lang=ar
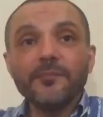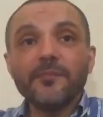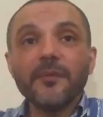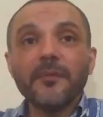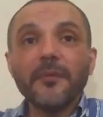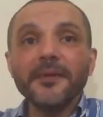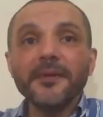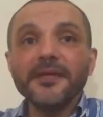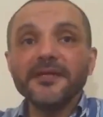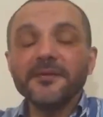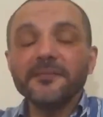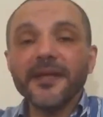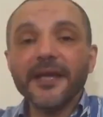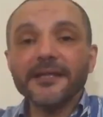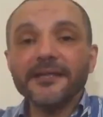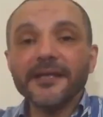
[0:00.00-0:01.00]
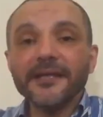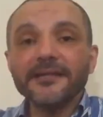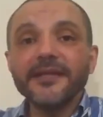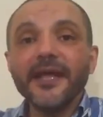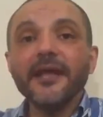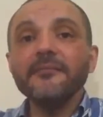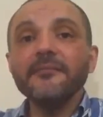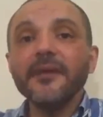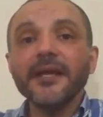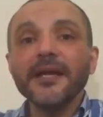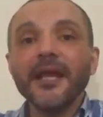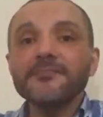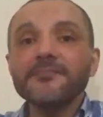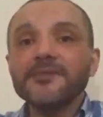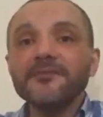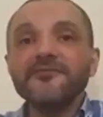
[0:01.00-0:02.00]
البروبابيلتي بتاعتك دايما
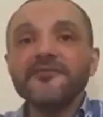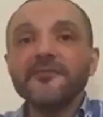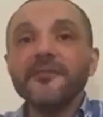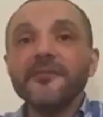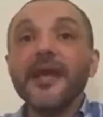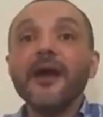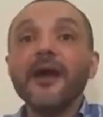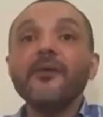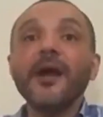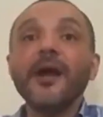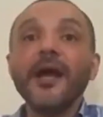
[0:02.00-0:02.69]
50% او